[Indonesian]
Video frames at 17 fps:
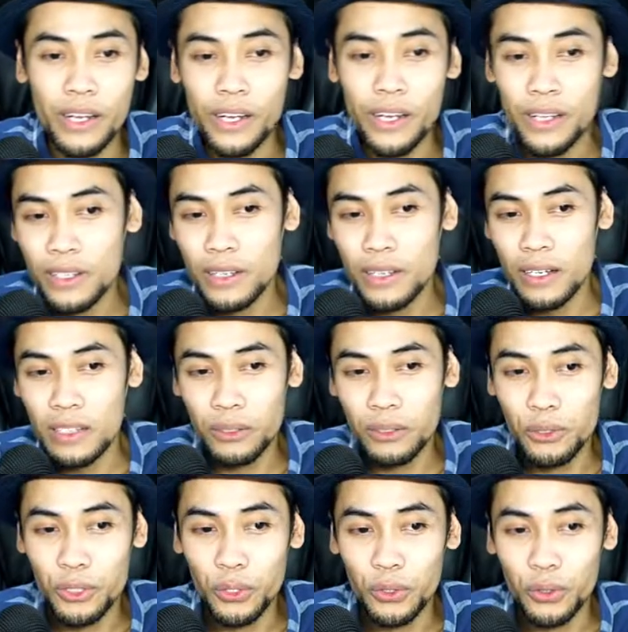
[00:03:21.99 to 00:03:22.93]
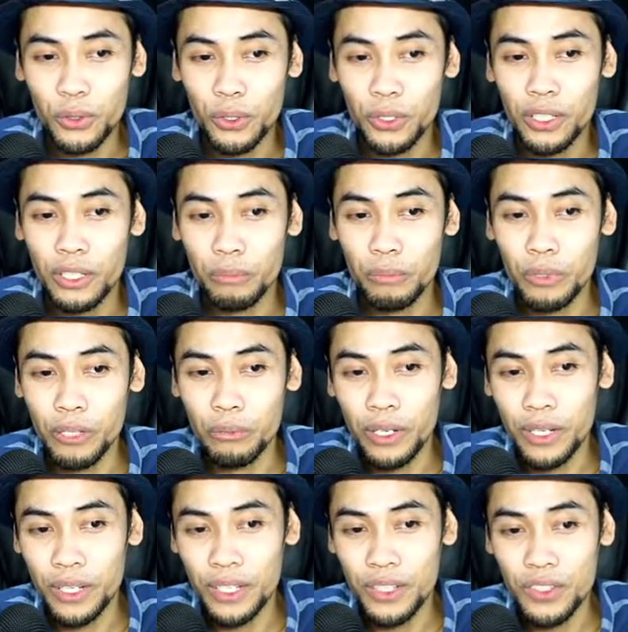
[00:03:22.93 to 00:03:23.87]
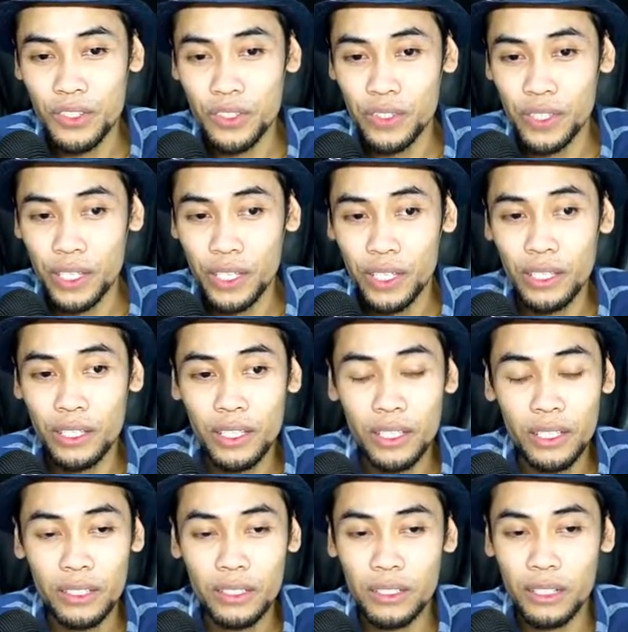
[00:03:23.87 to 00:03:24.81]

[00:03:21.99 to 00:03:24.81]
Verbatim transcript: Ini salah satu contohnya primary CTA ya.